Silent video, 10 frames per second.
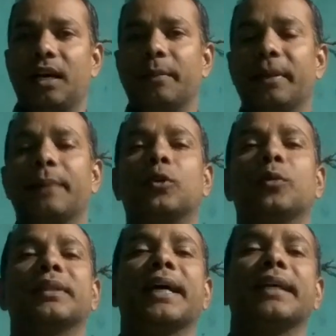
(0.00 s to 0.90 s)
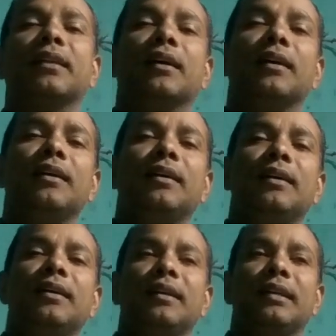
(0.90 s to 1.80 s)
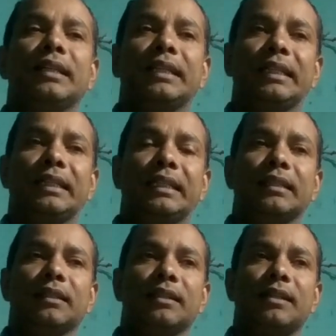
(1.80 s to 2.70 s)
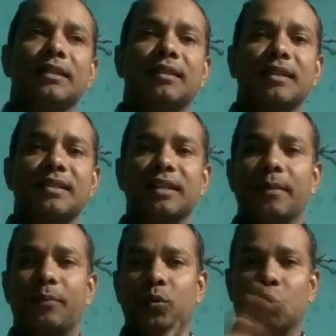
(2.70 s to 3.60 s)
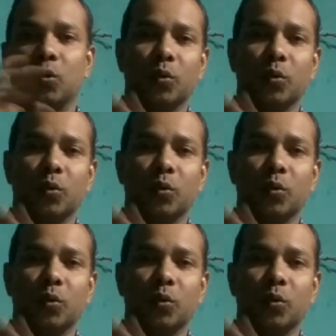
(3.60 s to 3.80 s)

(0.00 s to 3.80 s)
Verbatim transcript: हमने आपको बताया था कि किस तरह से आपको